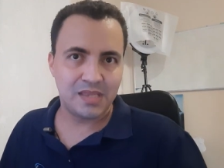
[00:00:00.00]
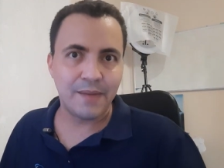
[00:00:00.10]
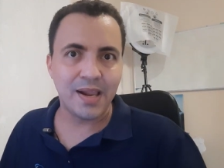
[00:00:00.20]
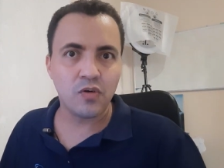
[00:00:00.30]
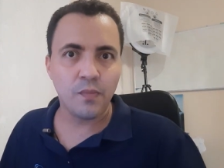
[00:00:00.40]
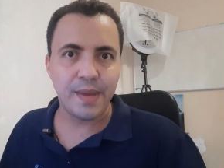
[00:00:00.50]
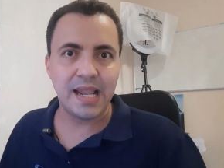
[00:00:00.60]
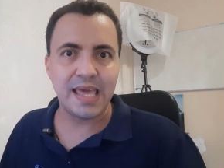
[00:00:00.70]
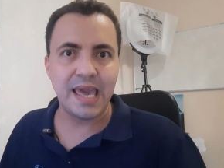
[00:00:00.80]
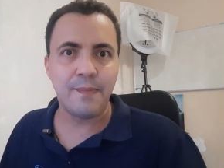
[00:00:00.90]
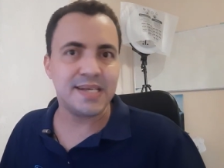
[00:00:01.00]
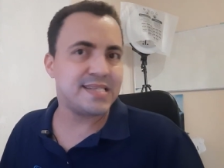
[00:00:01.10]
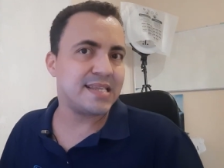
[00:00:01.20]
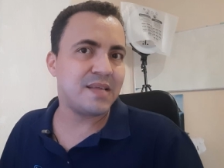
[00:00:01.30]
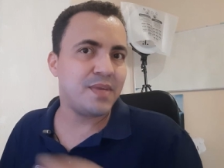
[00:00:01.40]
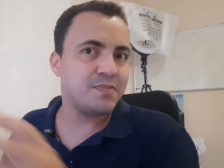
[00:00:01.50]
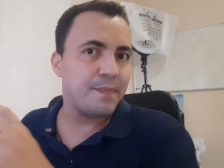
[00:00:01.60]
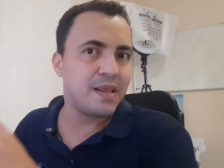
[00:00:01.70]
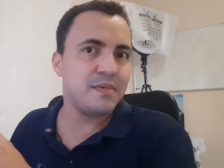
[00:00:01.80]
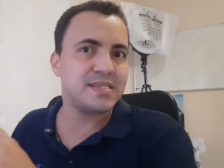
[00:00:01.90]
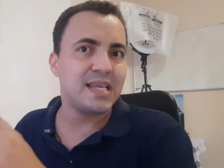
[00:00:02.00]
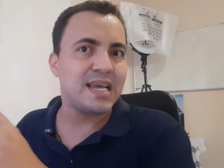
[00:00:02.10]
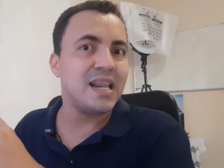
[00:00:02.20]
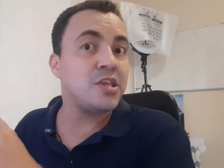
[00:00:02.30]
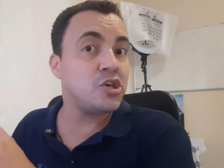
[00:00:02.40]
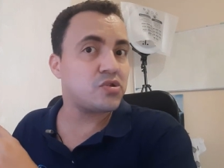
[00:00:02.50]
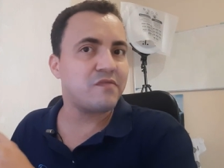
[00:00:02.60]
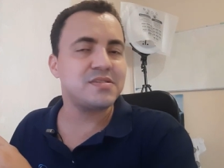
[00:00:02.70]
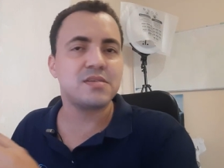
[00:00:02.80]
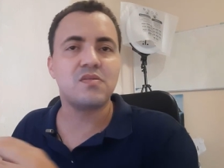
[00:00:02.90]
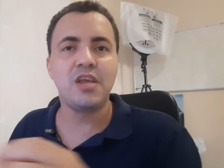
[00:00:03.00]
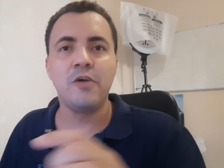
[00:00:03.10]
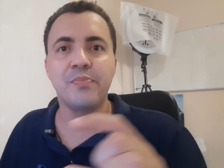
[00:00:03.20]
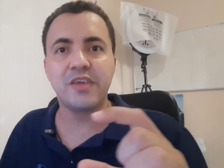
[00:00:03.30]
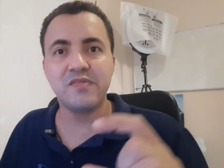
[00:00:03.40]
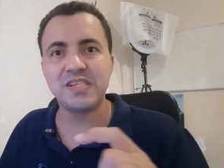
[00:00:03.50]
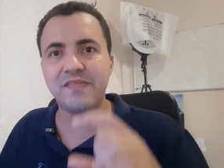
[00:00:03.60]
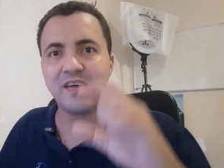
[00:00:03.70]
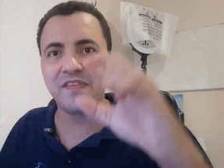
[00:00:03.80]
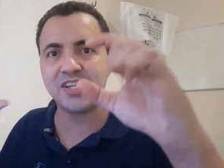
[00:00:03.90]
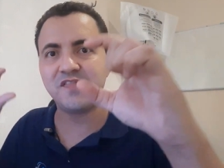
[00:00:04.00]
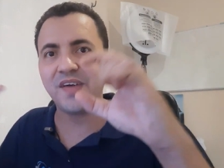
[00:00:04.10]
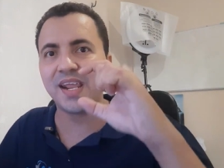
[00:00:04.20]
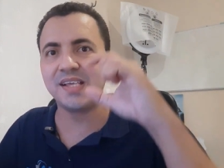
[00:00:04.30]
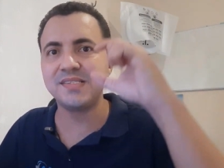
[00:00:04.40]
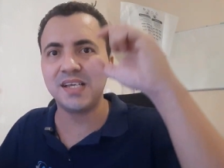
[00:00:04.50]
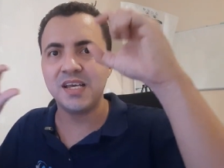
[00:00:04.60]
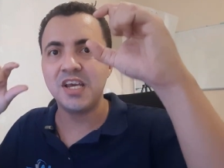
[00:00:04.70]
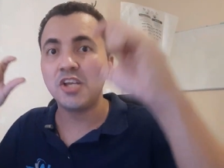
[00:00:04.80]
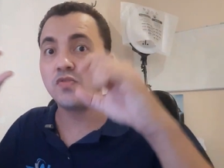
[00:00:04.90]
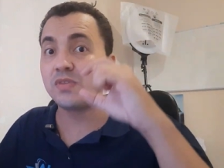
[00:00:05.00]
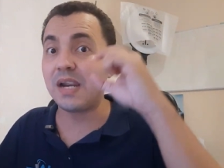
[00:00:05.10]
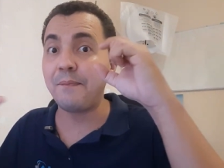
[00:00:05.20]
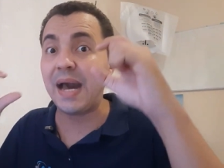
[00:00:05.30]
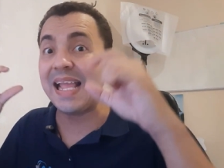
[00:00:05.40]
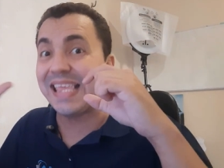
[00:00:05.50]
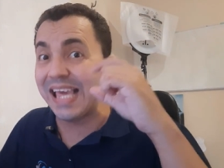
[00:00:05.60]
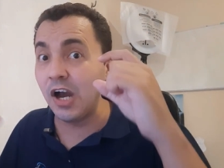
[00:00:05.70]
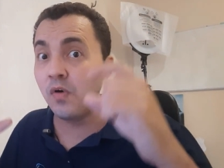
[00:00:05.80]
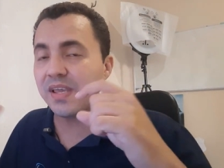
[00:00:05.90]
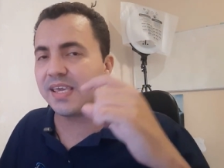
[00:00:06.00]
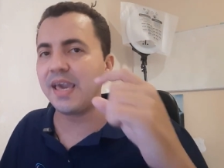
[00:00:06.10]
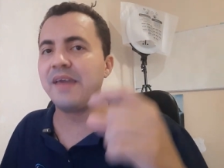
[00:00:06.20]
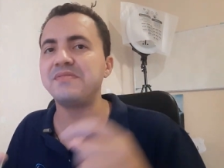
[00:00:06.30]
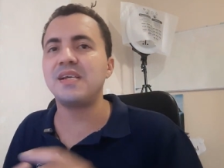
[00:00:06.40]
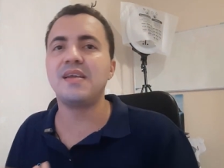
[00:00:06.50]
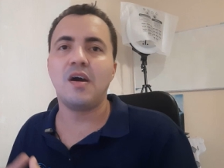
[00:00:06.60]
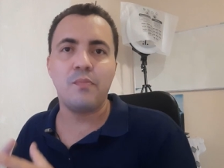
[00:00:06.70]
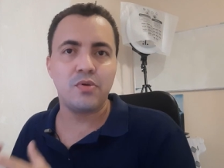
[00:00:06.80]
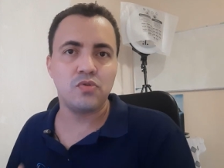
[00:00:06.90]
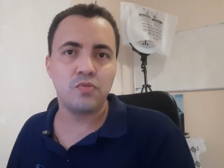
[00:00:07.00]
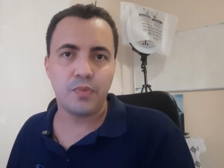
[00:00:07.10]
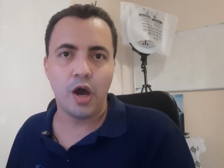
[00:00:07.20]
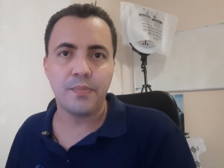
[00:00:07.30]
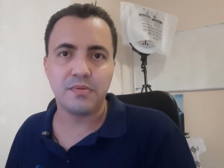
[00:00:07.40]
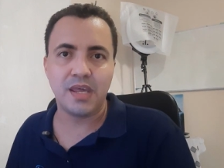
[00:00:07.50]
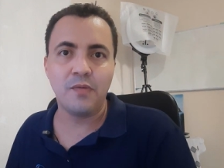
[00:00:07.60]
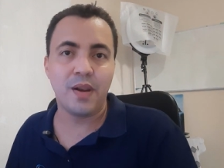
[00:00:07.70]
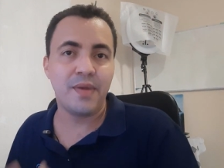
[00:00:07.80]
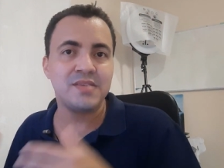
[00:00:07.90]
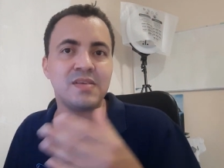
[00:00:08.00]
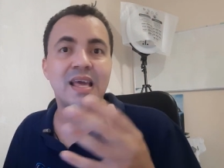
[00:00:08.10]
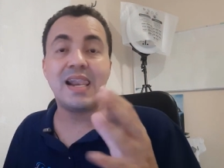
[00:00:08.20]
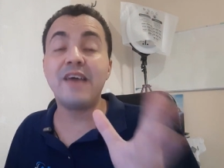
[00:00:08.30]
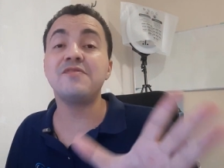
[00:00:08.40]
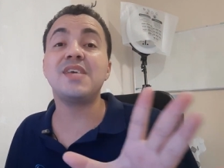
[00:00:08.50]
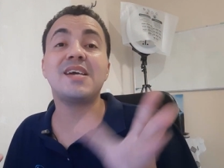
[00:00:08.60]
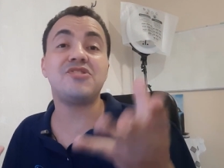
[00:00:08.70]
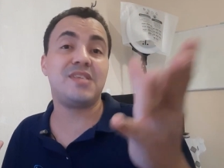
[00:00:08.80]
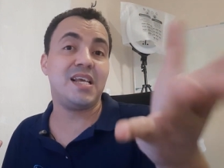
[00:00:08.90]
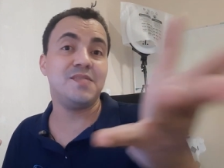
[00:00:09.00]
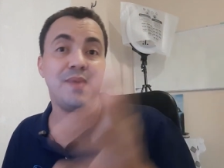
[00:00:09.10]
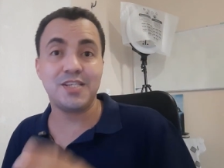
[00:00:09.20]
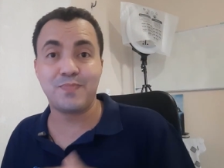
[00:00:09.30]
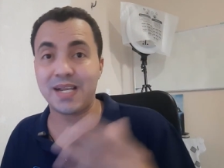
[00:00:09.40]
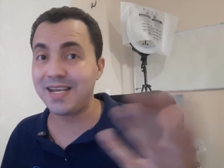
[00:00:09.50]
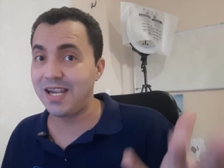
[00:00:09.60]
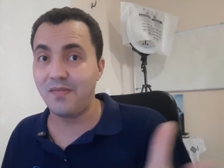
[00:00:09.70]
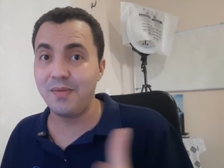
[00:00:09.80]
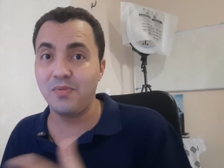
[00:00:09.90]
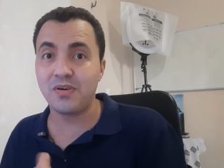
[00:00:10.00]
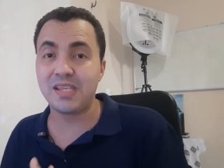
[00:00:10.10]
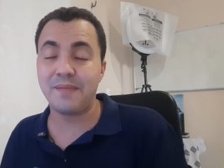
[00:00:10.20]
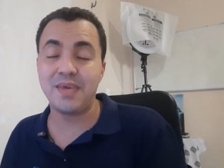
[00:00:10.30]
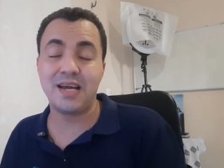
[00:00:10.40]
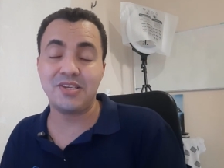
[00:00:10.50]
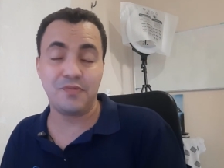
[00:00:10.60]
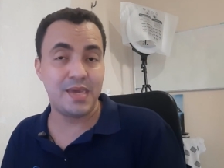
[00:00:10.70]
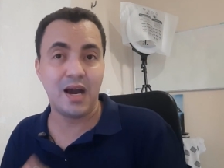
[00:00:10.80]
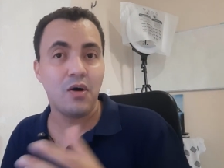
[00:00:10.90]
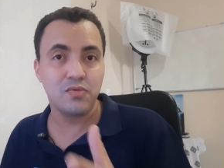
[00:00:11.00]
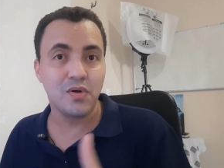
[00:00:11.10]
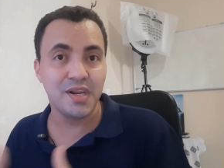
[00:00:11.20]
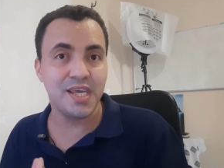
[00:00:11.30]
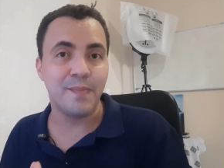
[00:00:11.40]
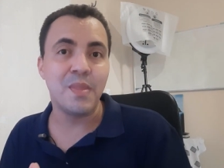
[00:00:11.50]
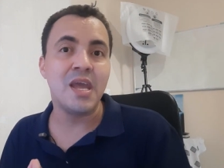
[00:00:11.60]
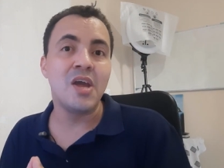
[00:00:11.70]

trabalhe com PLR baseado na mesma premissa daquele nicho que você escolheu, que você vai ver a diferença do trabalhão que é você criar um produto próprio. Né? Eu, pelo menos, levo cerca de três meses para criar um e-book da minha, de minha autoria.